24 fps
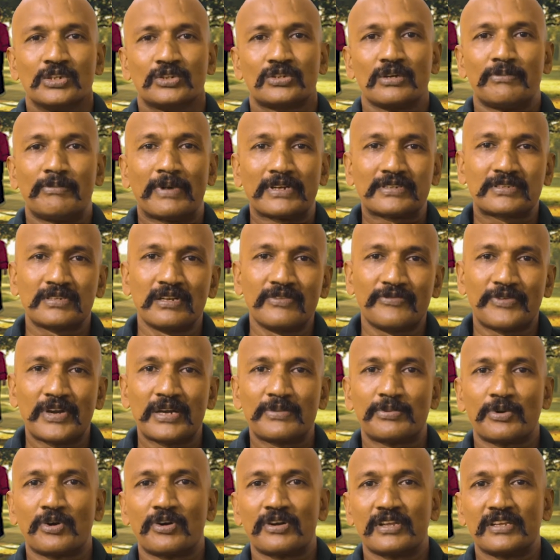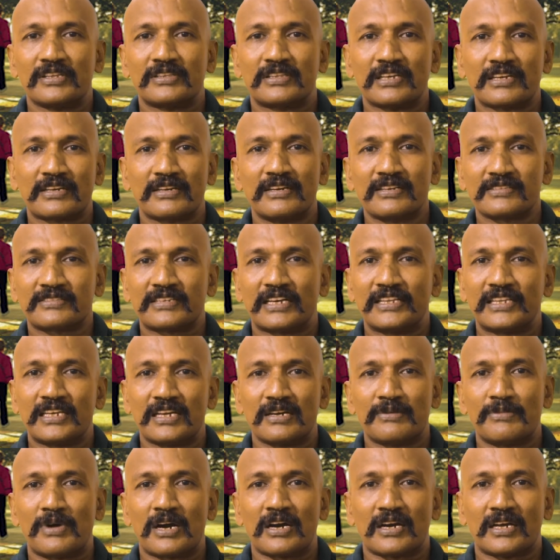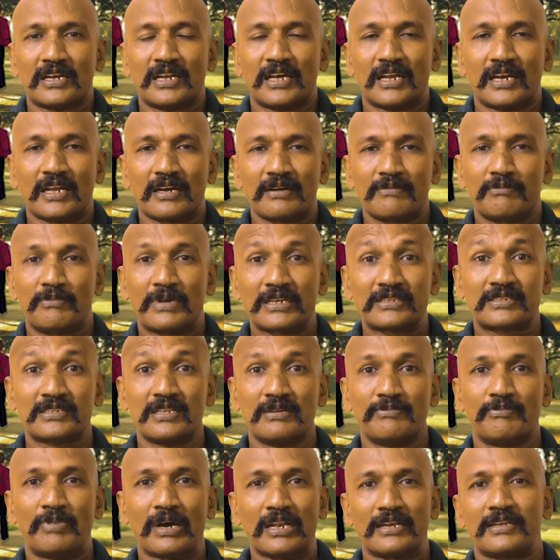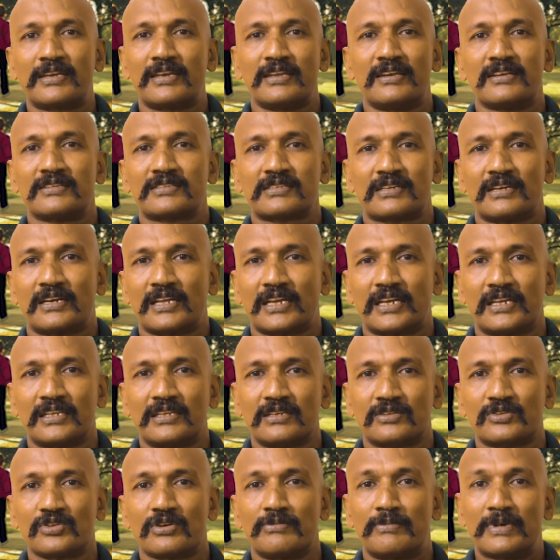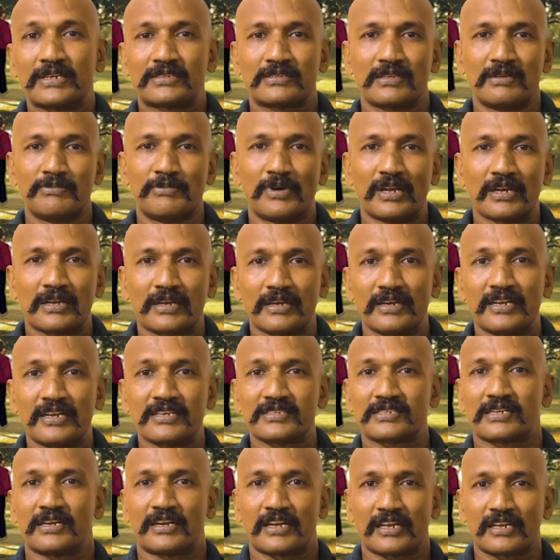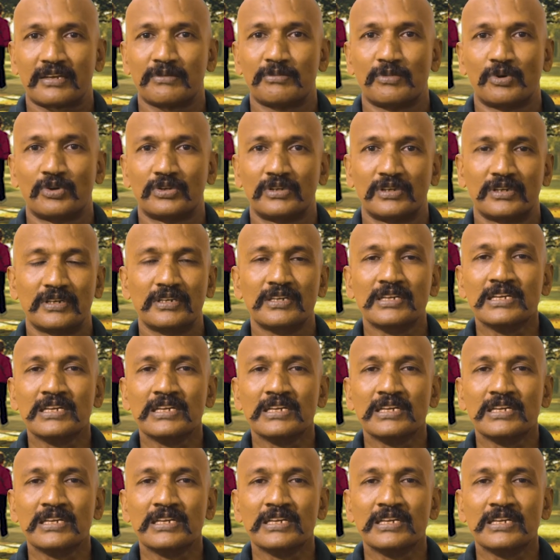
ஸோ மசில் ஃபைபருடைய திக்னஸ் அதிகமாகனால மசில் பல்கினஸ் கிடைக்குது ஸோ மசில் பல்கினஸ் கிடைக்கும்போது